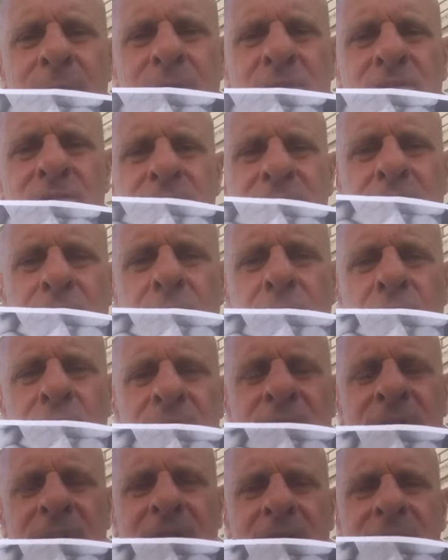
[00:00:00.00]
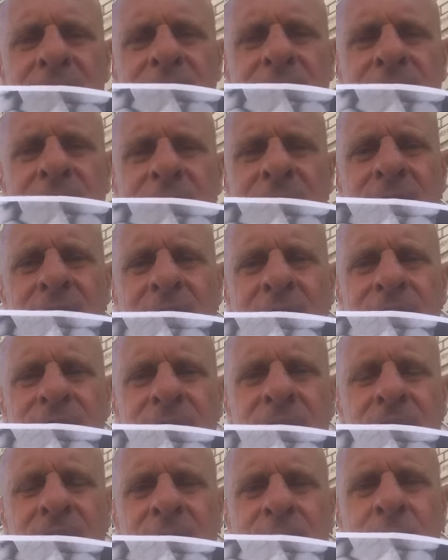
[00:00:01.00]
magistratura ordinaria
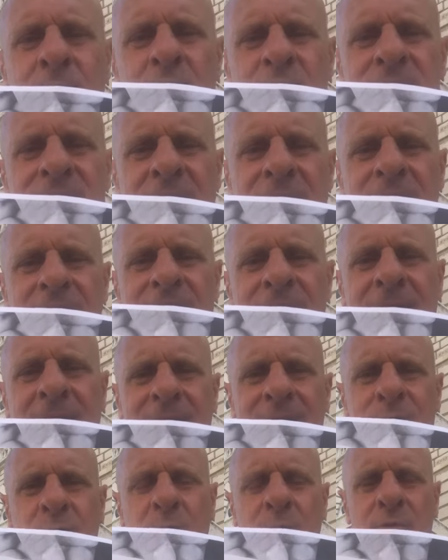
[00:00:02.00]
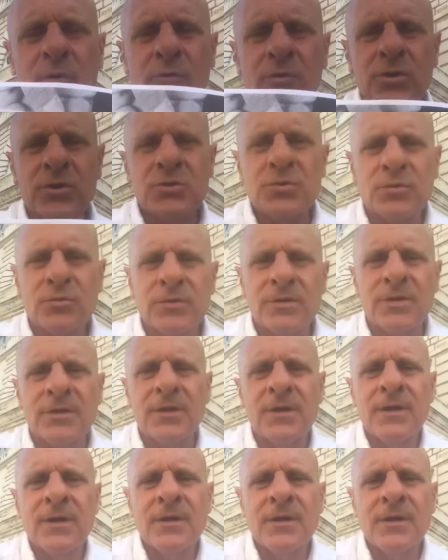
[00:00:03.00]
affinché possa allargare i propri orizzonti,